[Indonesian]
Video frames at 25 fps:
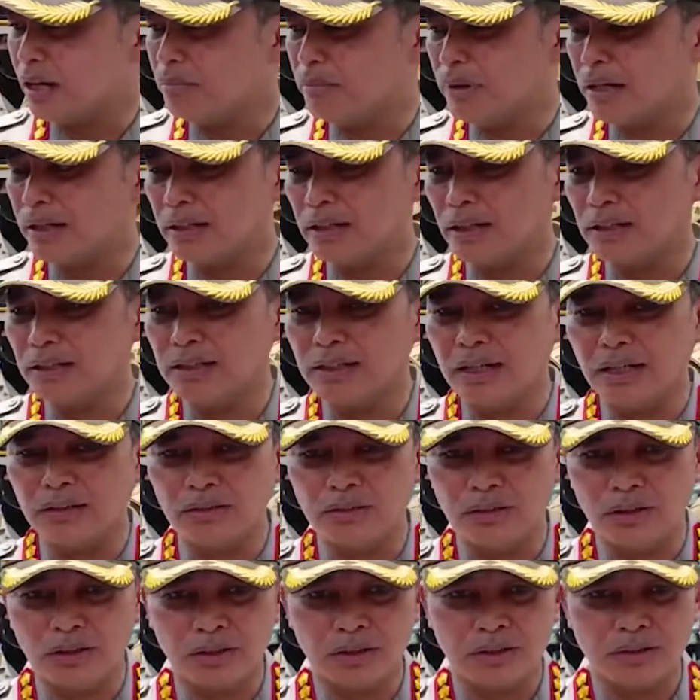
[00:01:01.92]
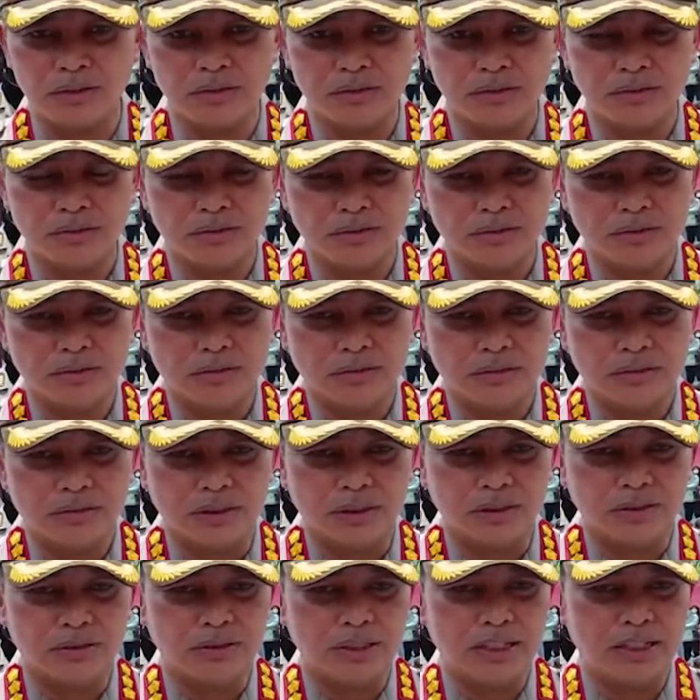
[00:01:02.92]
amankan di kantor.
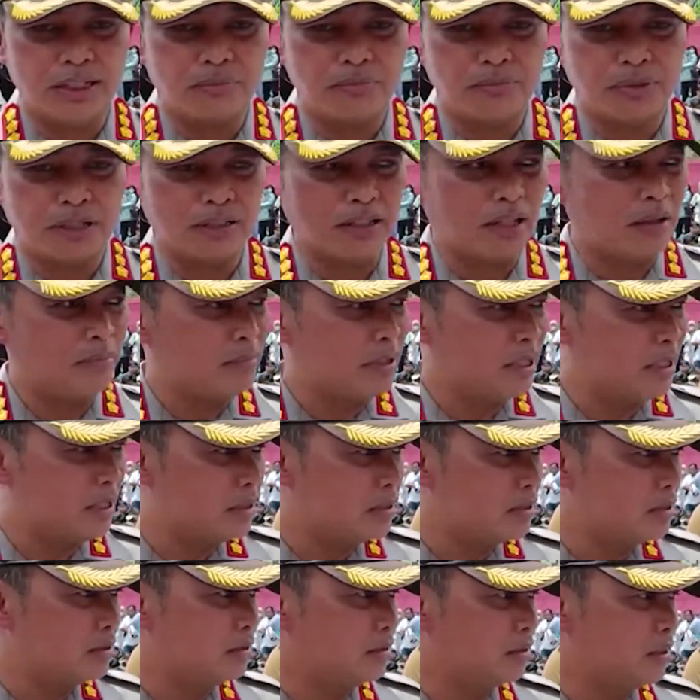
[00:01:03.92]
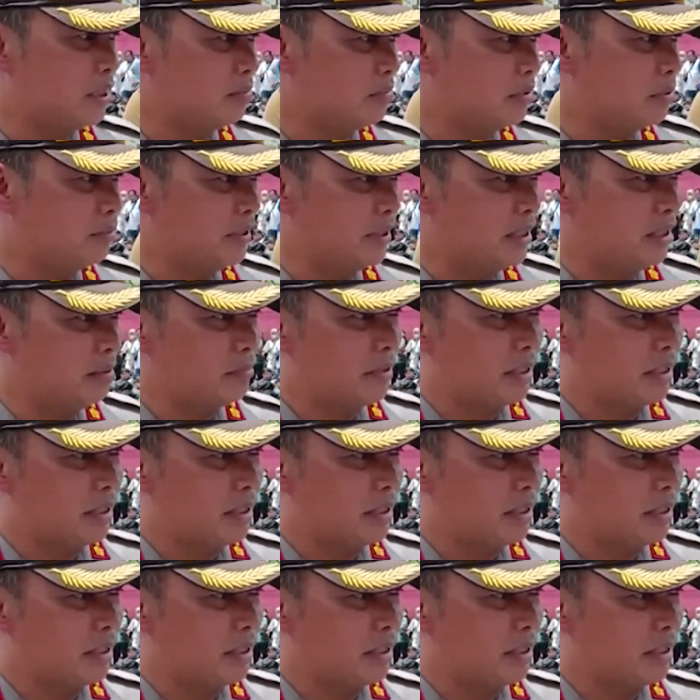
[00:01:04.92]
Tentunya yang pertama, apabila